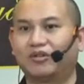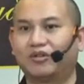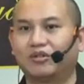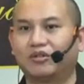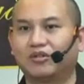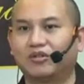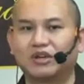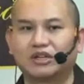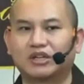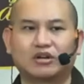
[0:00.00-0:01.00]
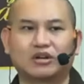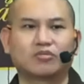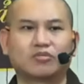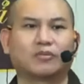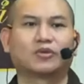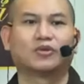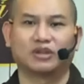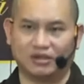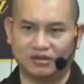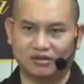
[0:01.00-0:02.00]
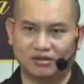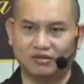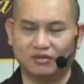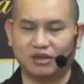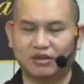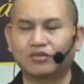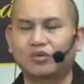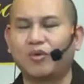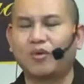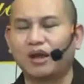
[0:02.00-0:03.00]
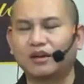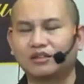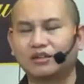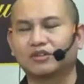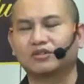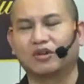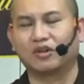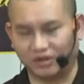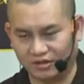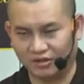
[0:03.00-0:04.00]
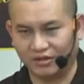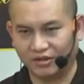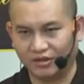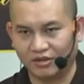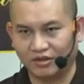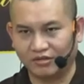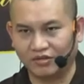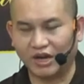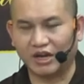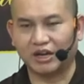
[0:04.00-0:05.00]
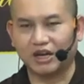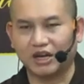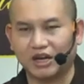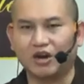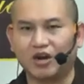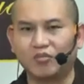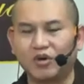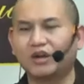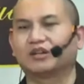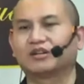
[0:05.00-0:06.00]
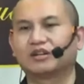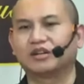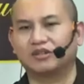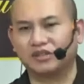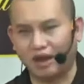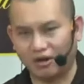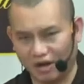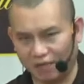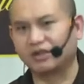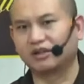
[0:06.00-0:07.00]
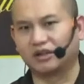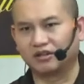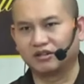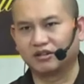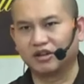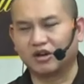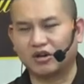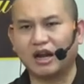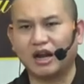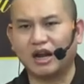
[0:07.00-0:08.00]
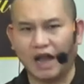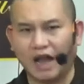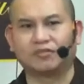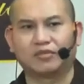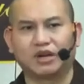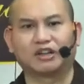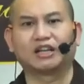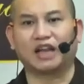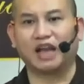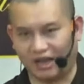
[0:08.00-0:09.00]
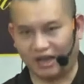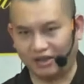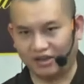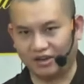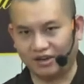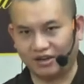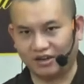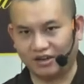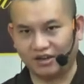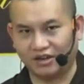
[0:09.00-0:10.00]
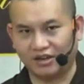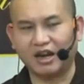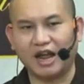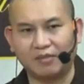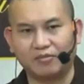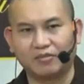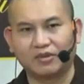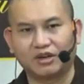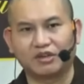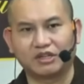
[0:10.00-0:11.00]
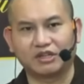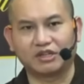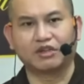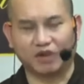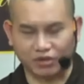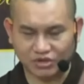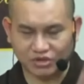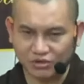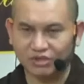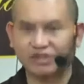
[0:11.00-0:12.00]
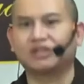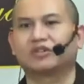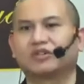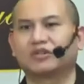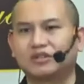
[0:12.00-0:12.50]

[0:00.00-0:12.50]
vì sao không làm nổi nữa vì quá sức với chúng con rồi vậy nếu như họ muốn thì con giao lại bình thường con đã làm là phải thật thà đã làm là phải gì phải có trên có dưới có nói trước